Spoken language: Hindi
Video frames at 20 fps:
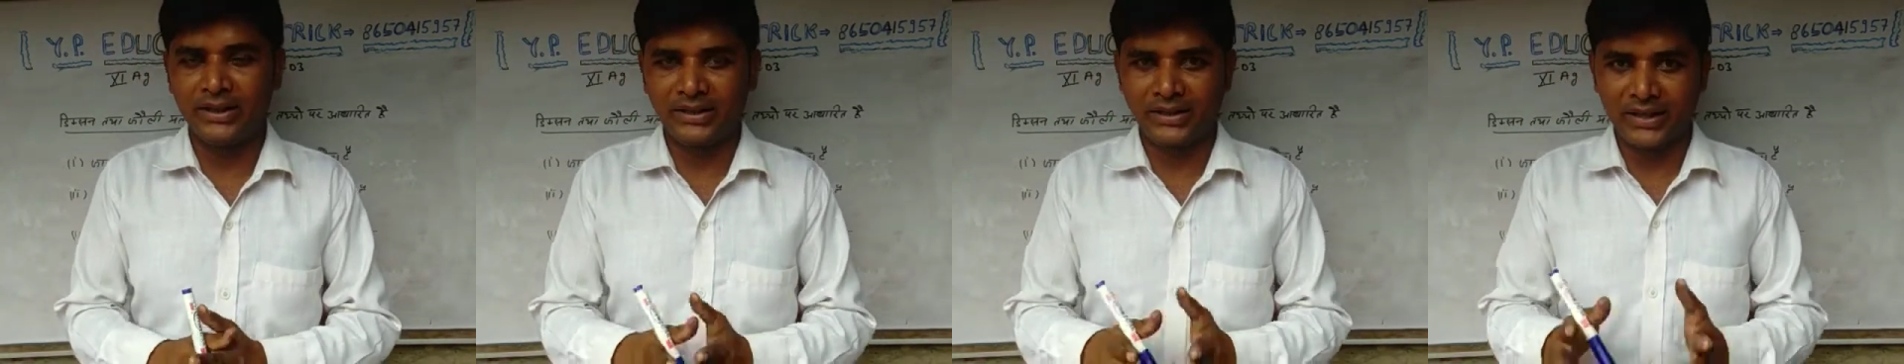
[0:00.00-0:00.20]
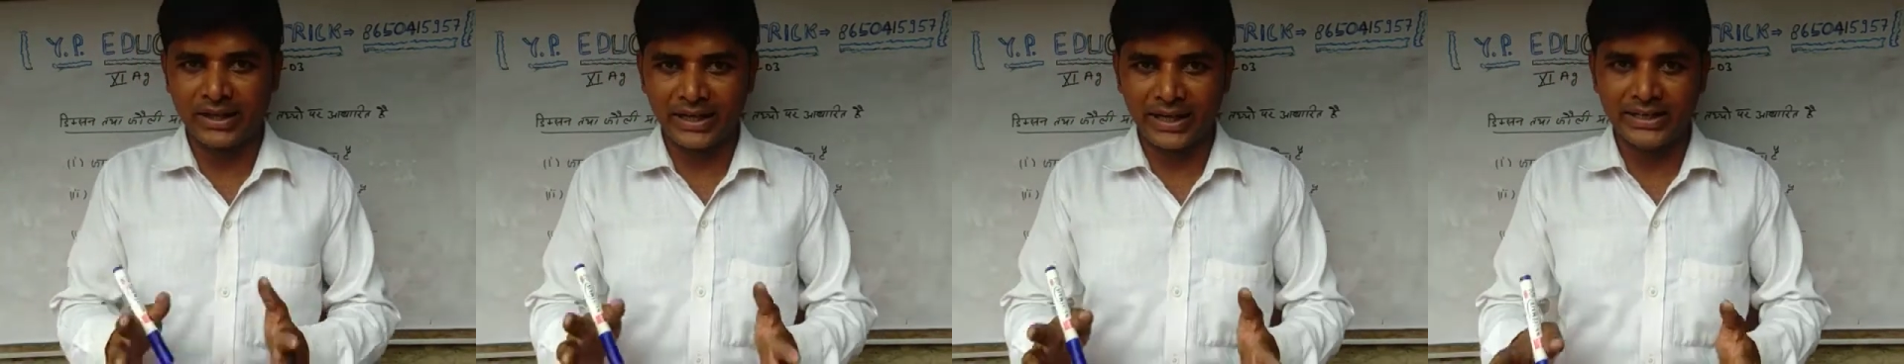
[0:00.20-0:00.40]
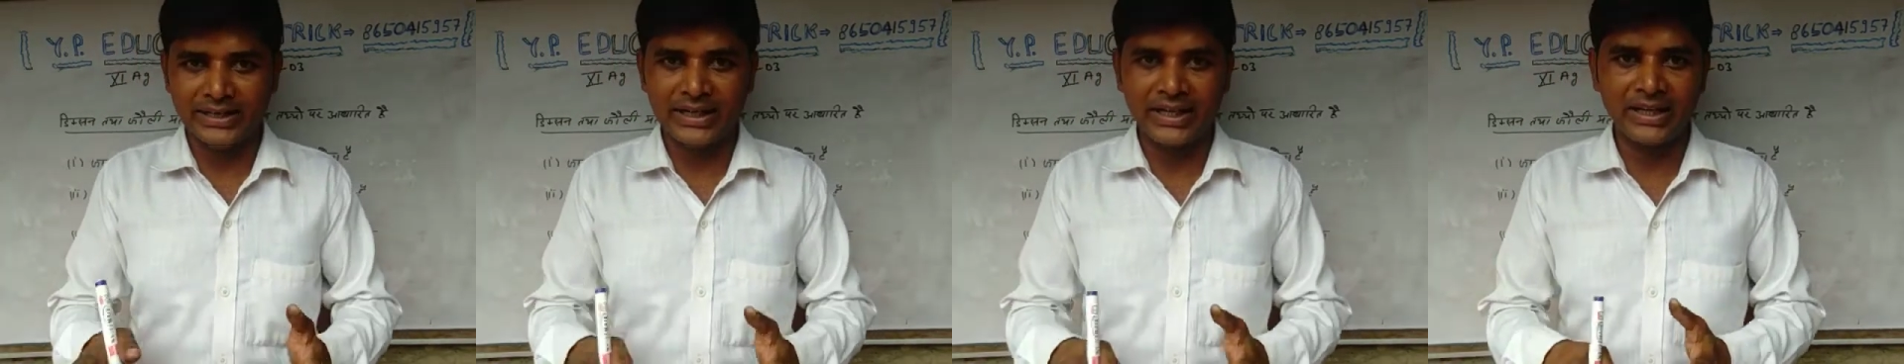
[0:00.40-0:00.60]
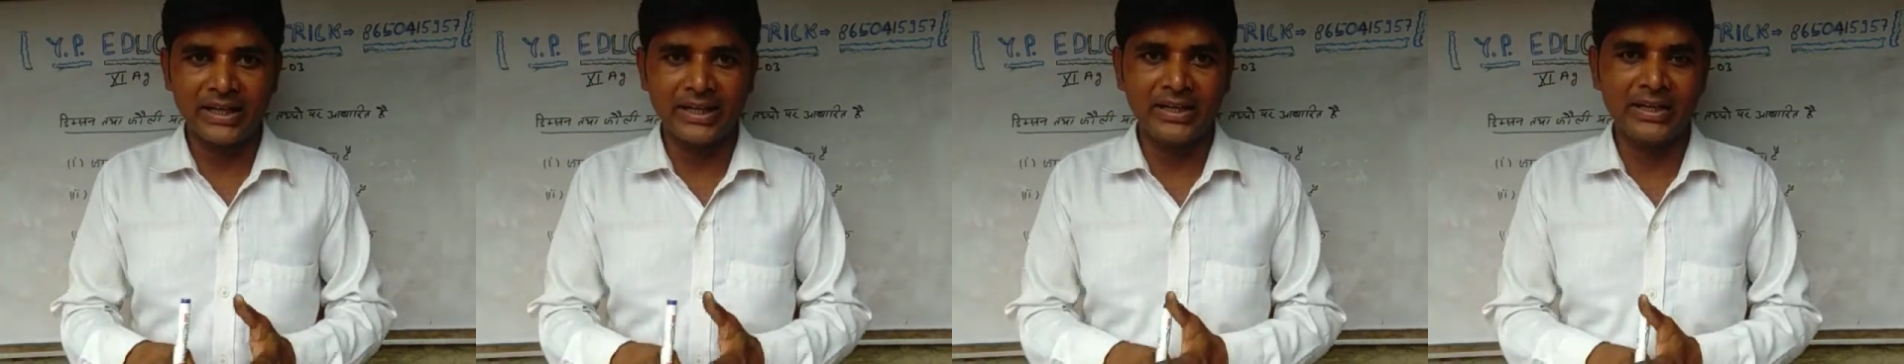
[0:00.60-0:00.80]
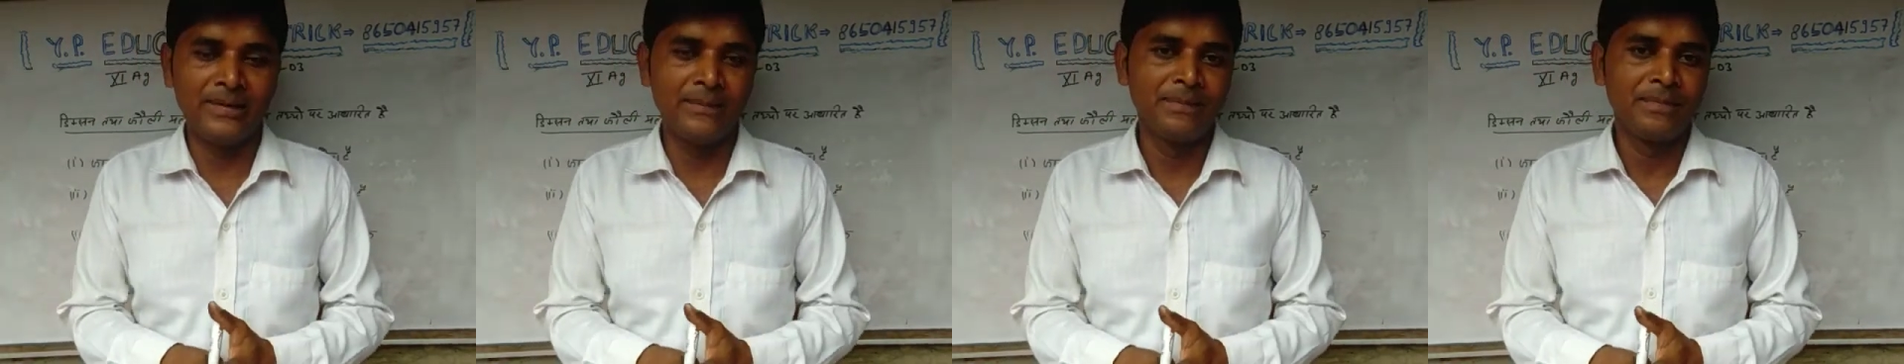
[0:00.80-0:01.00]
कराए जा रहे
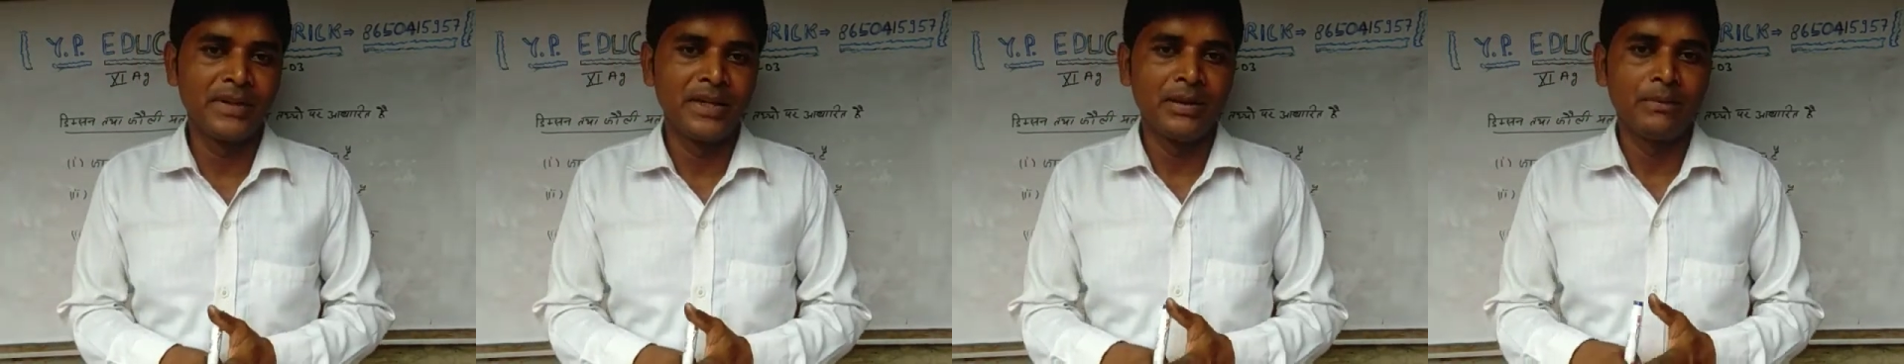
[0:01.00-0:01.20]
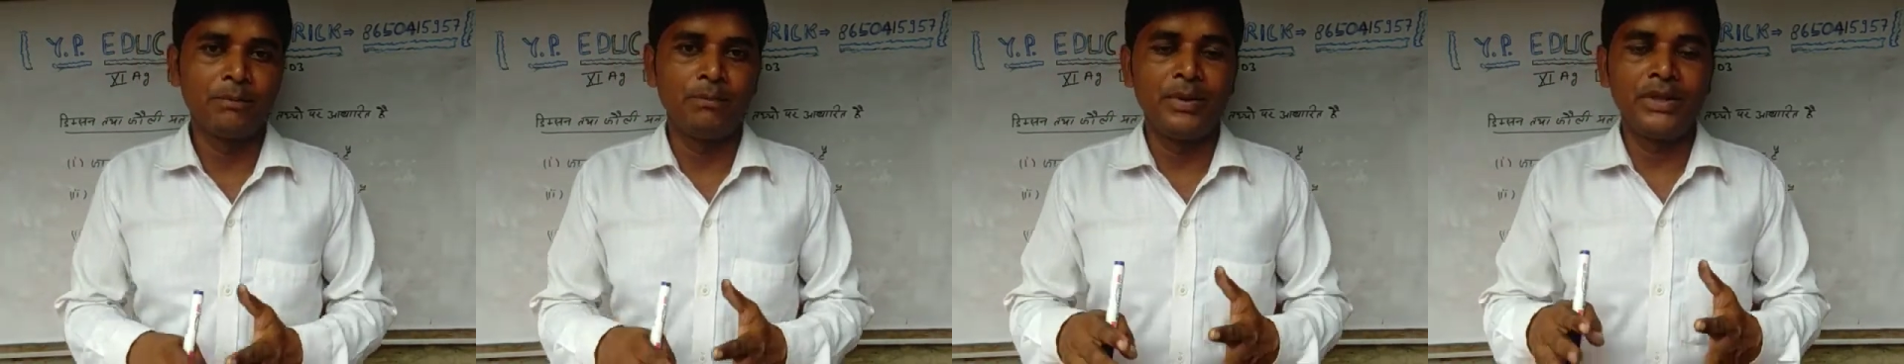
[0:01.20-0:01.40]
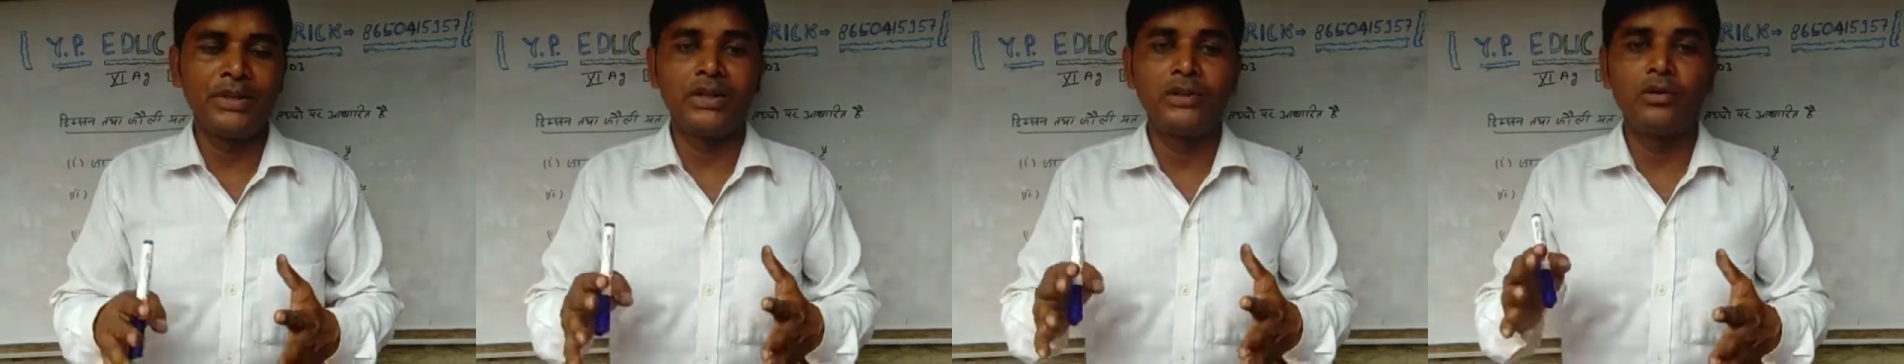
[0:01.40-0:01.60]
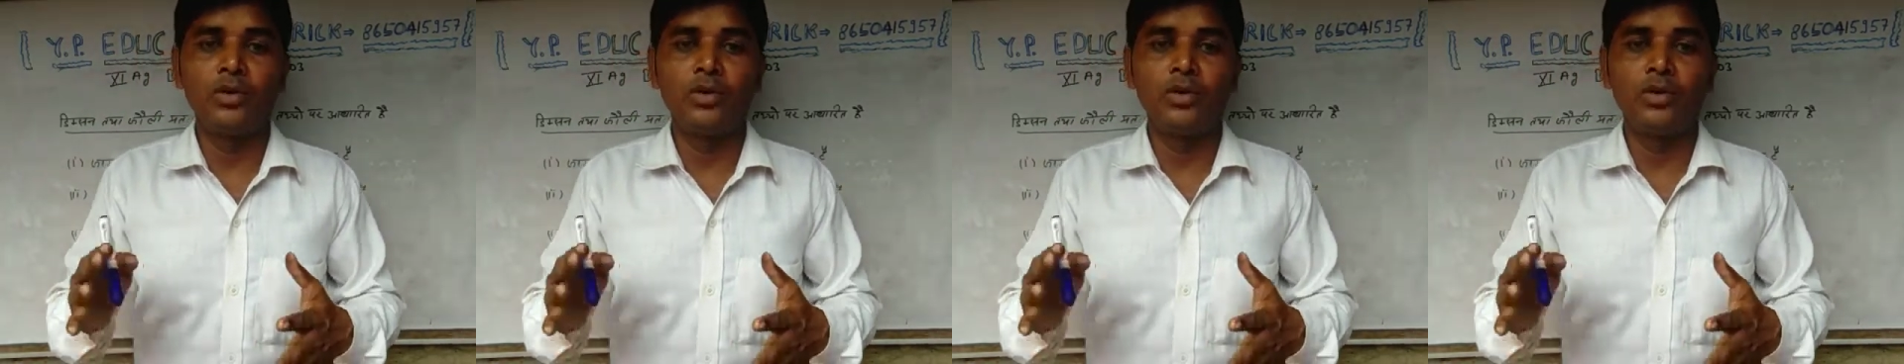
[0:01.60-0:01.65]
हैं विद